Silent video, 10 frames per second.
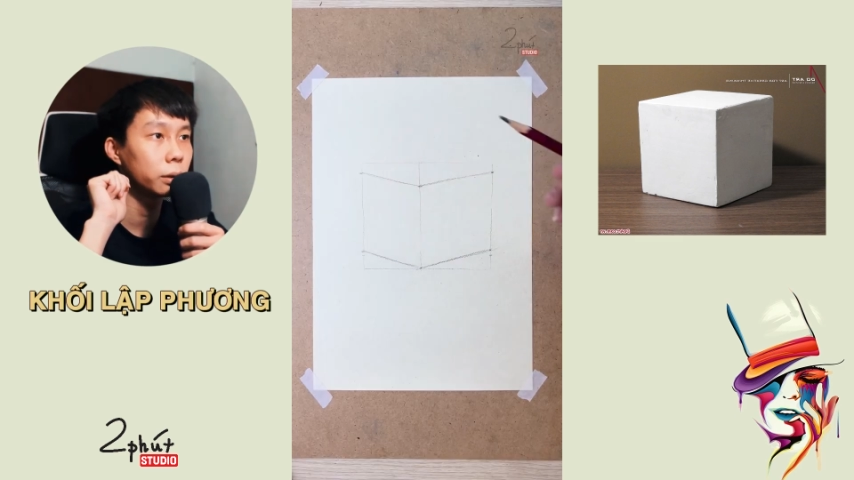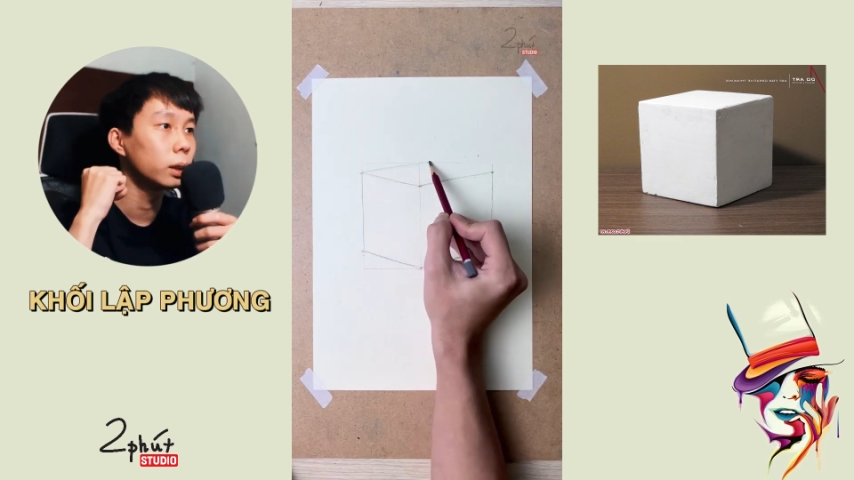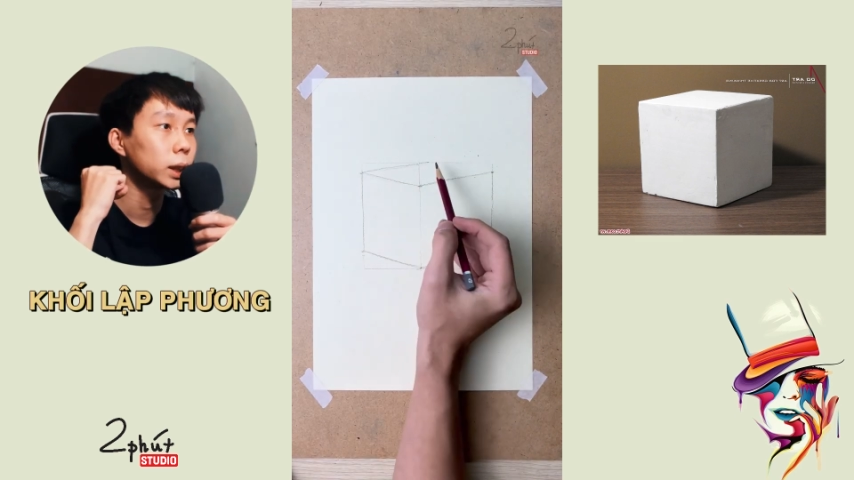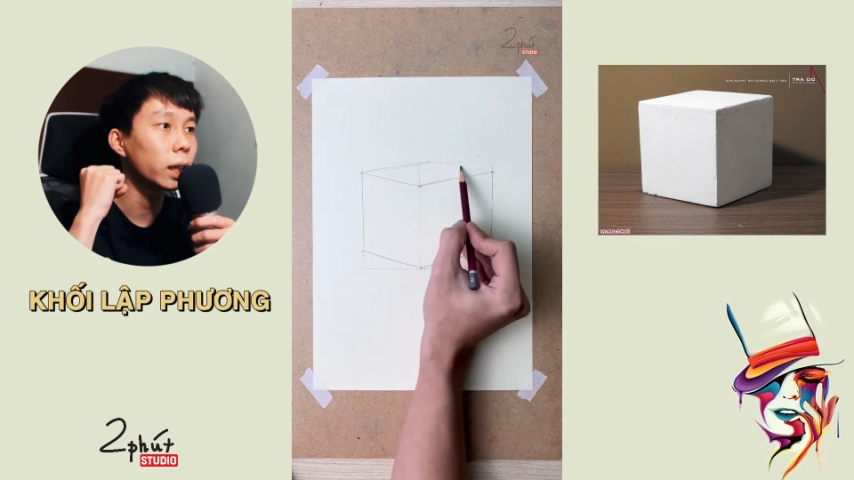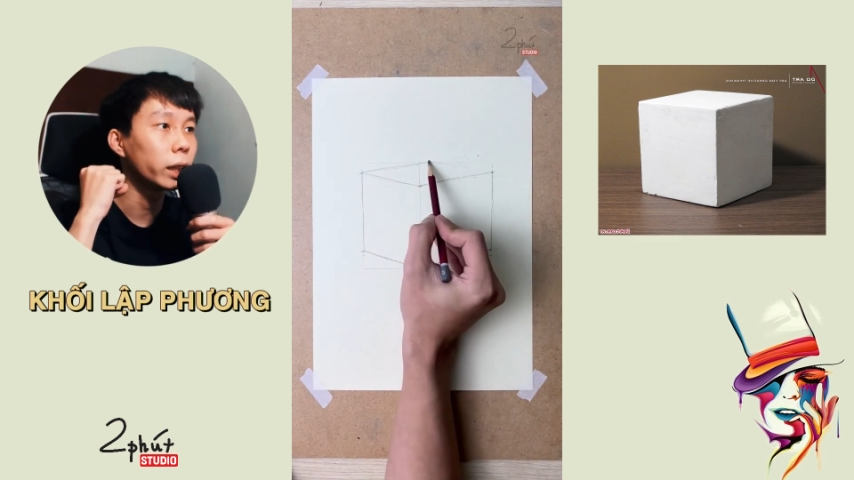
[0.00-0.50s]

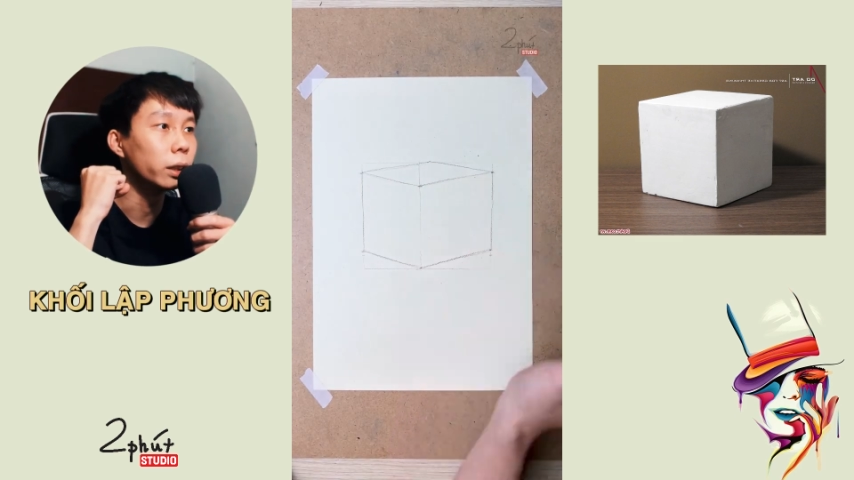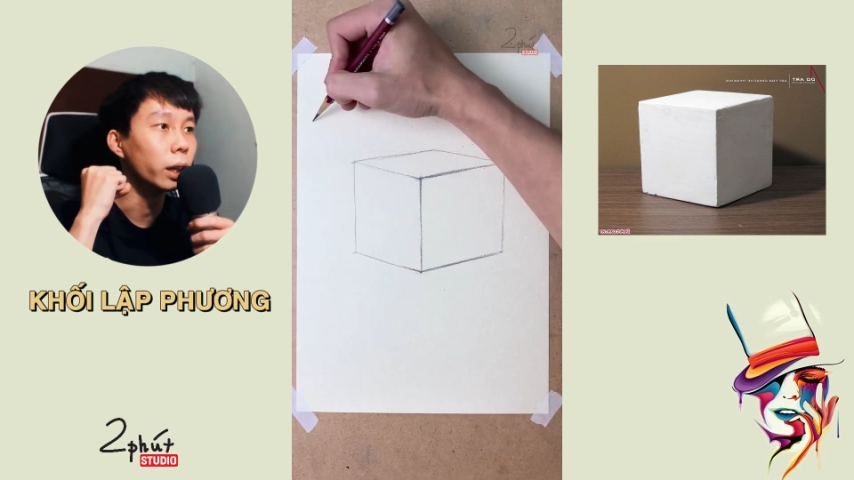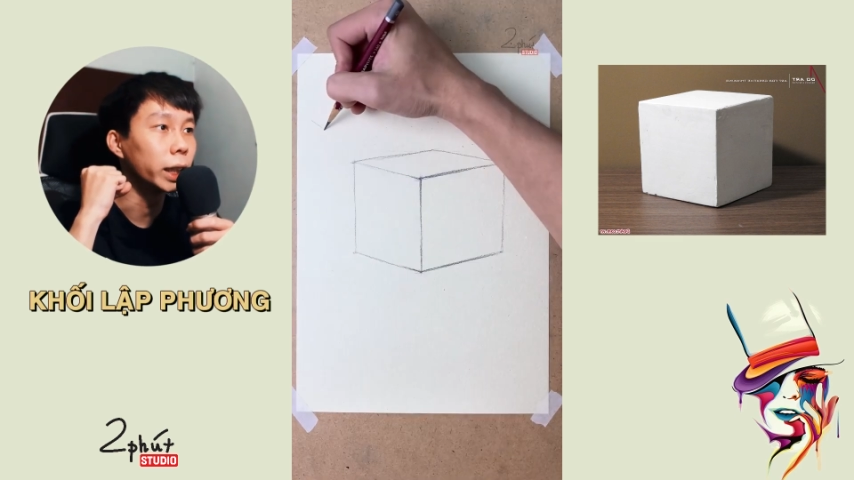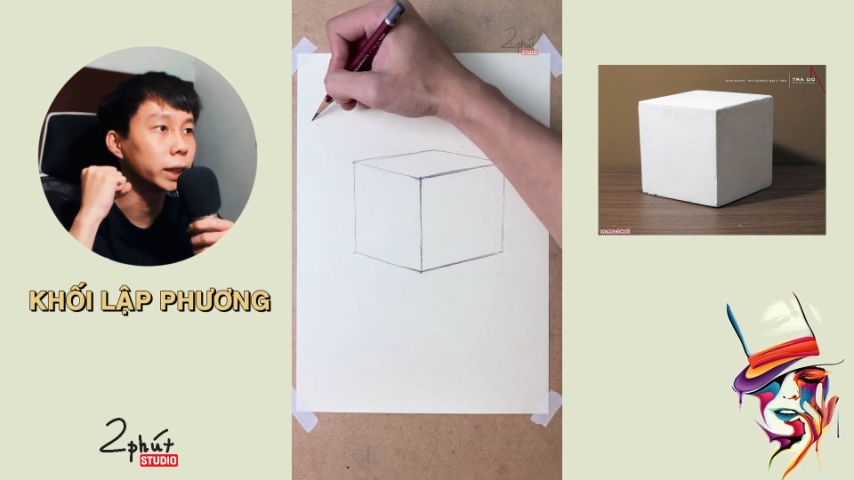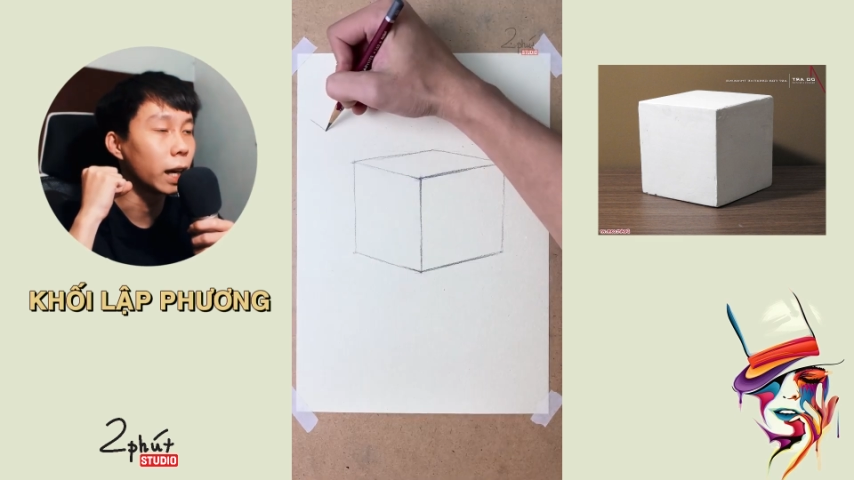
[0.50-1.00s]
Xác định
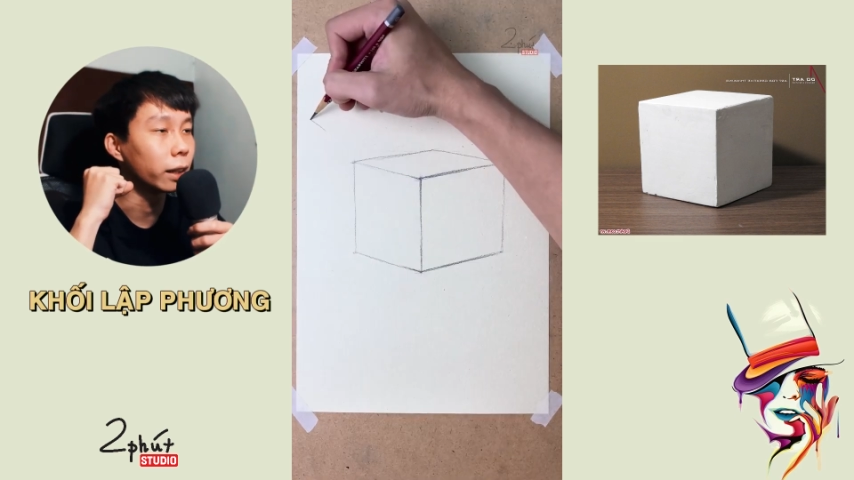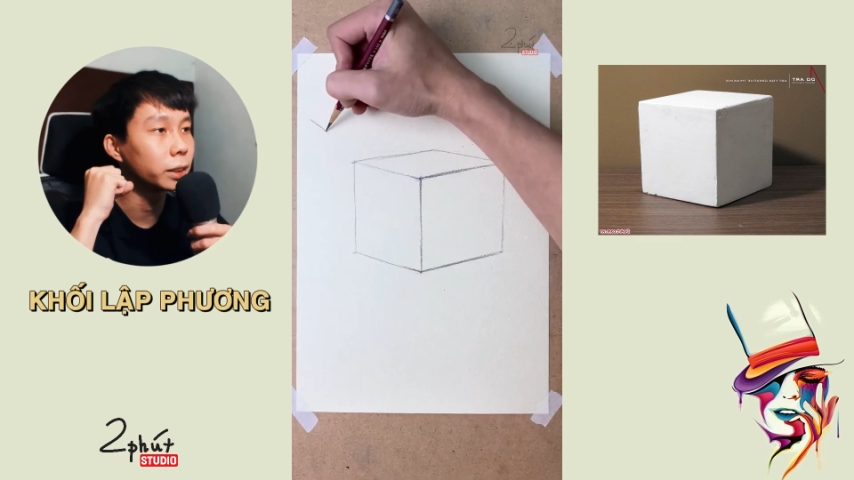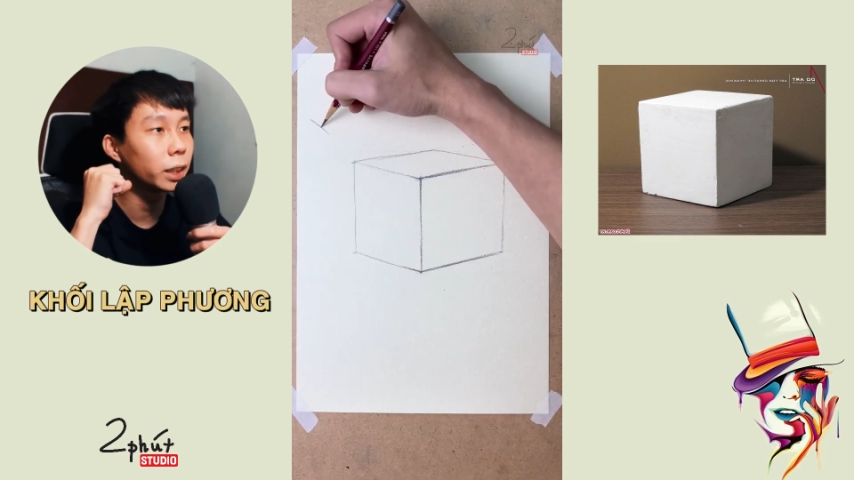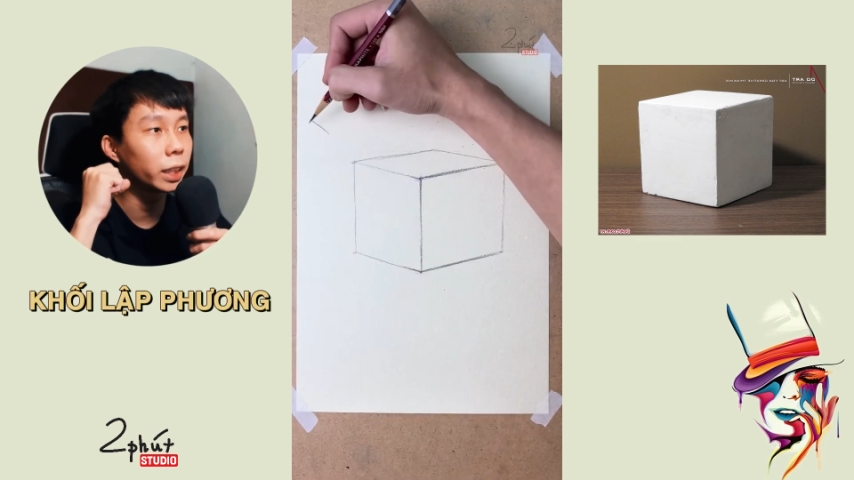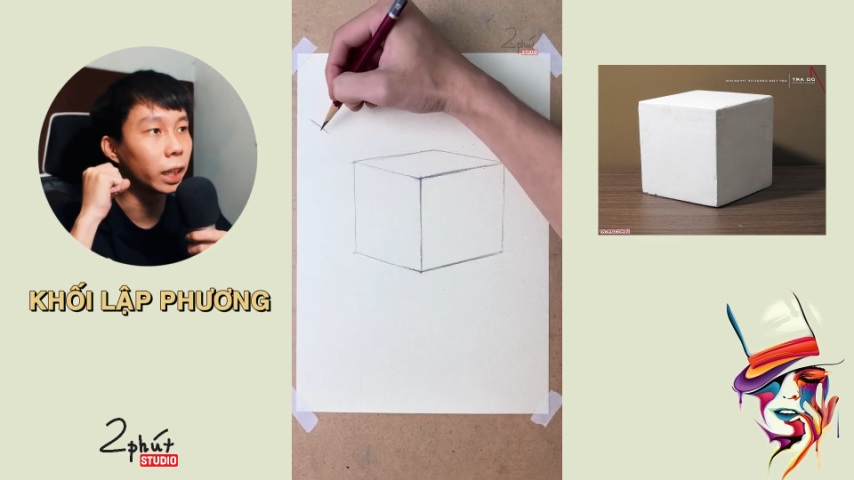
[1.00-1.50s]
hướng ánh sáng
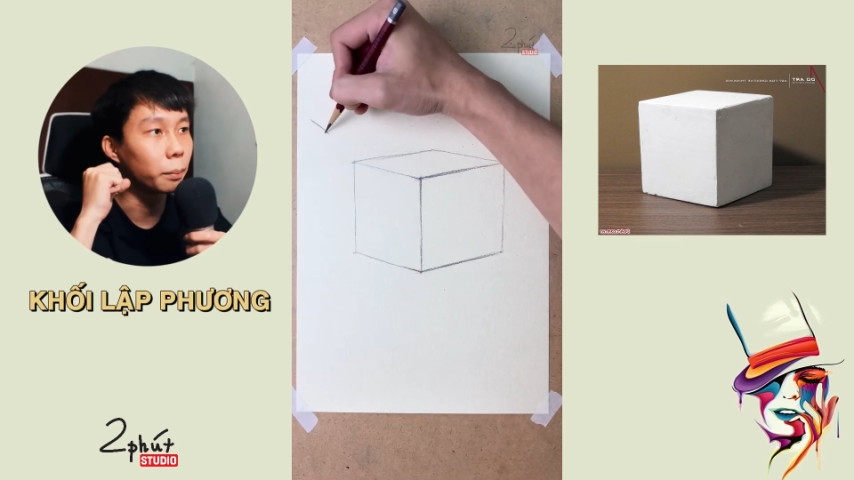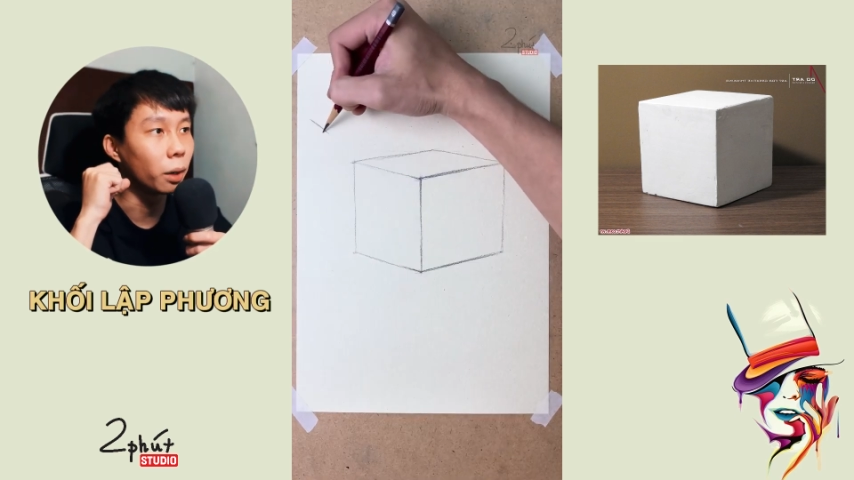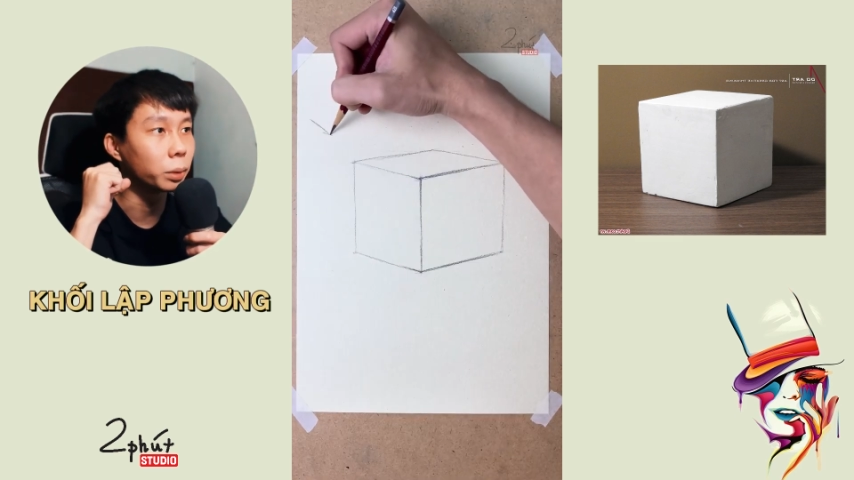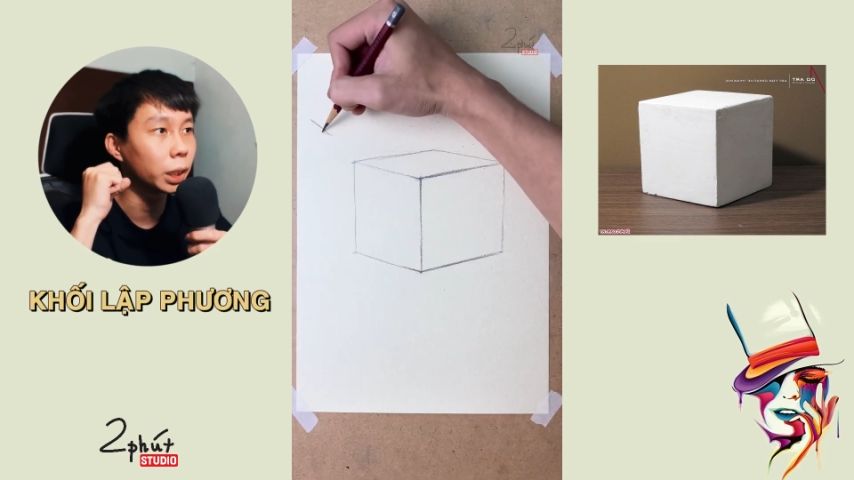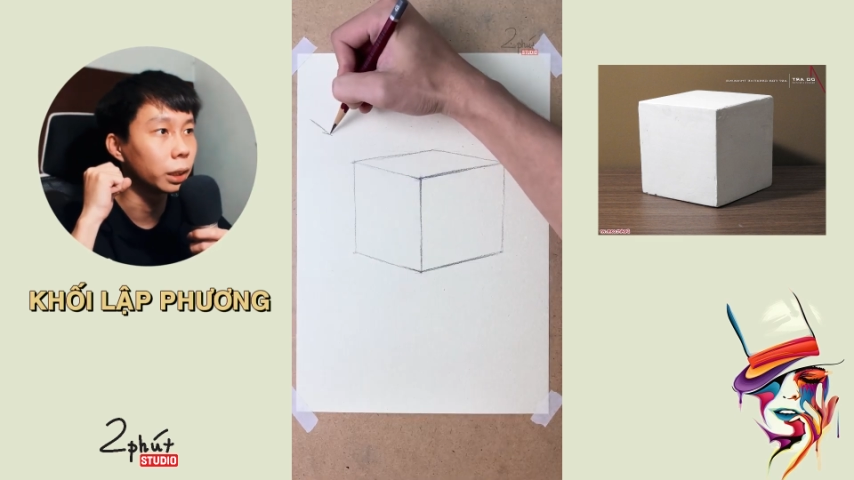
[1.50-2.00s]
trước khi đánh
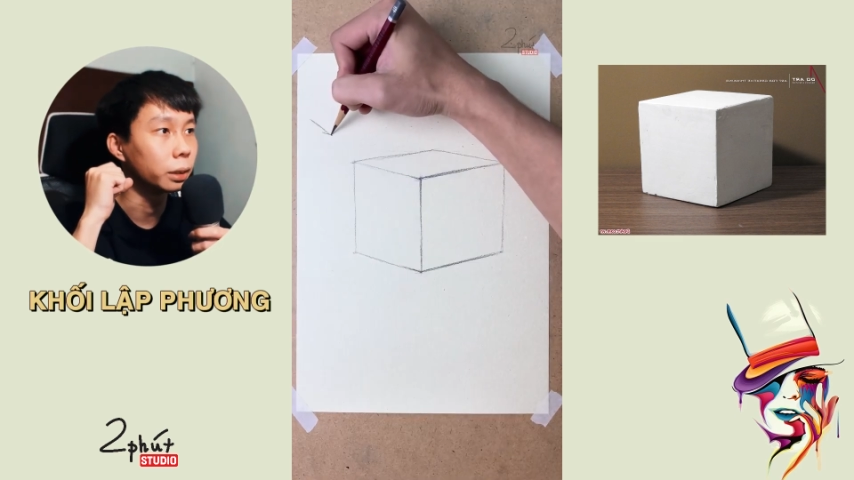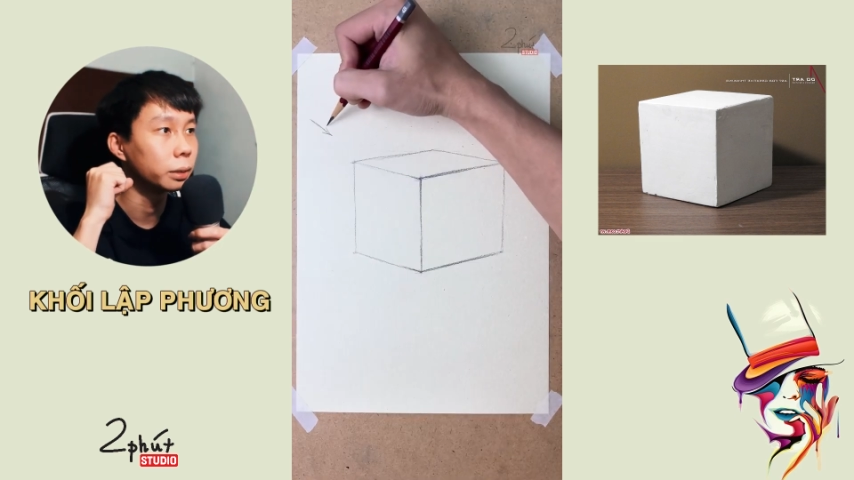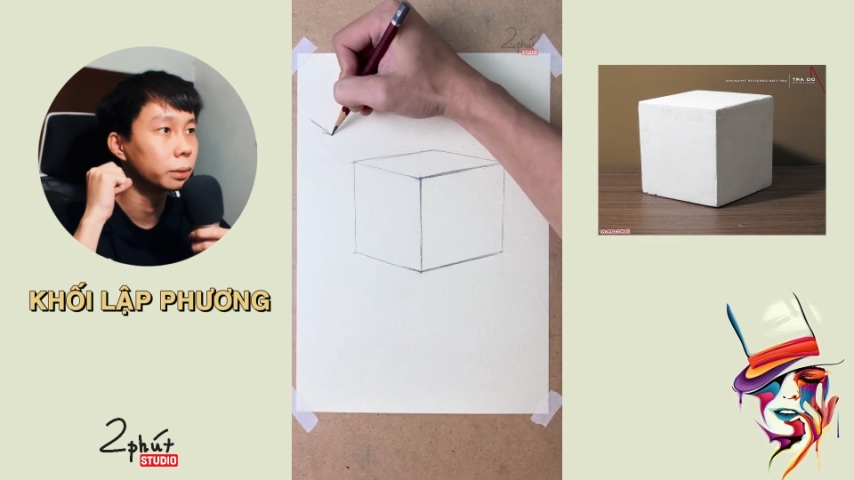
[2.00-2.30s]
bóng nha.